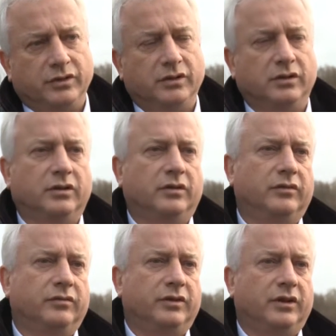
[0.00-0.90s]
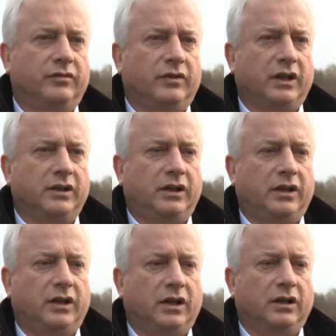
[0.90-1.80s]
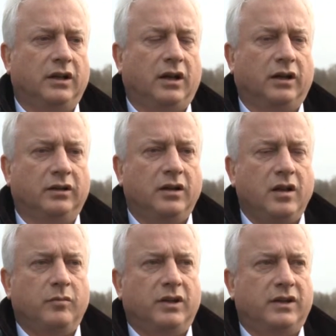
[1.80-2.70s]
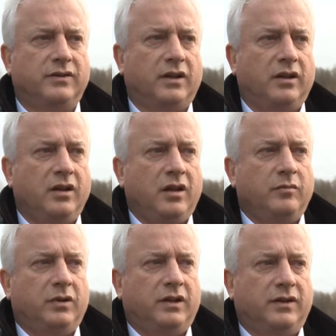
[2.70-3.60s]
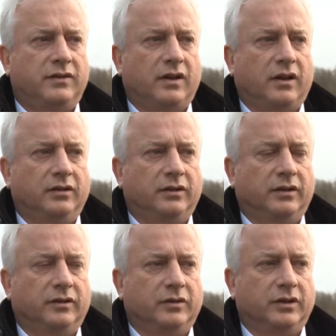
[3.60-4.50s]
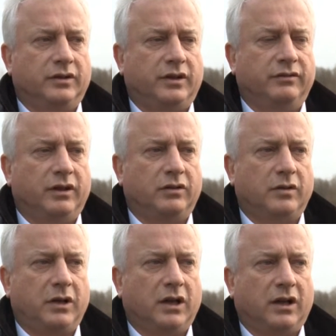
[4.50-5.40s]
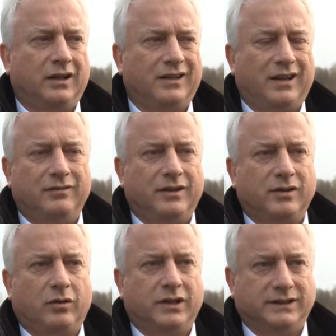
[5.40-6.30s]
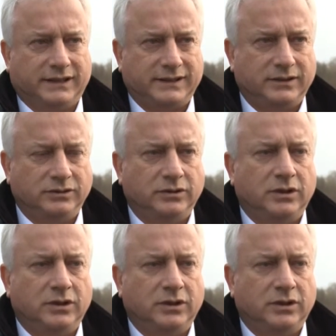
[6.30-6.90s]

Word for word: Wir werden hier die Anlagen mit dieser, mit dieser tiefen Geothermieanlage teilweise auch ersetzen.